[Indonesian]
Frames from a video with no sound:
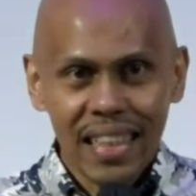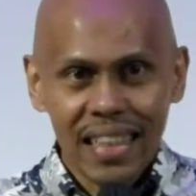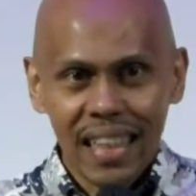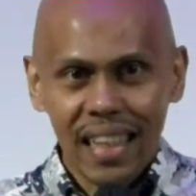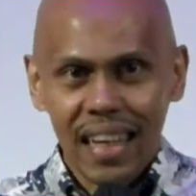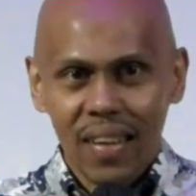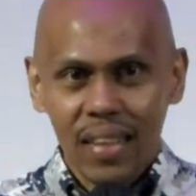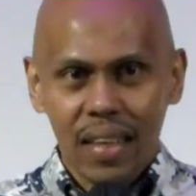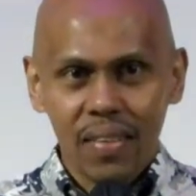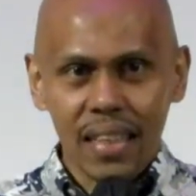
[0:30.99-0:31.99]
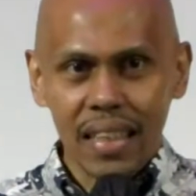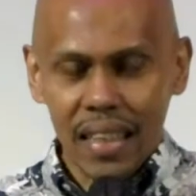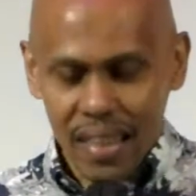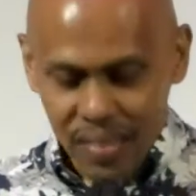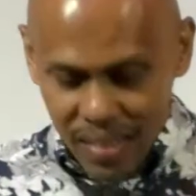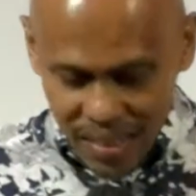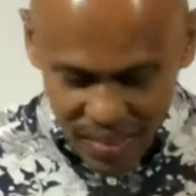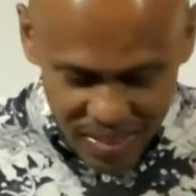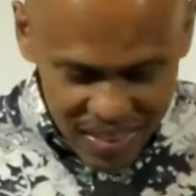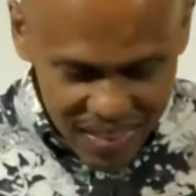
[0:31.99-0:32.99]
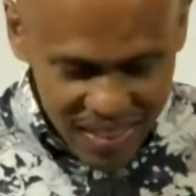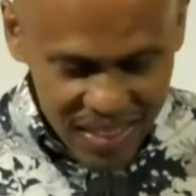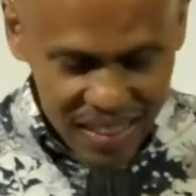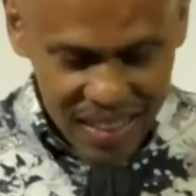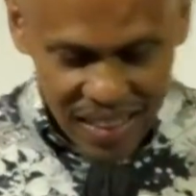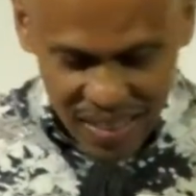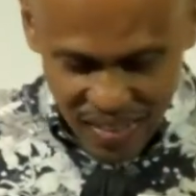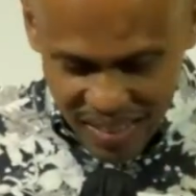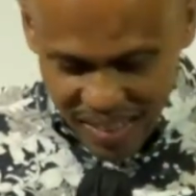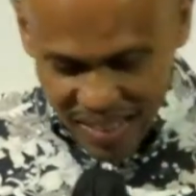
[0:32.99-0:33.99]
Saya lewat-lewat sini tadi, wow, dekat laut.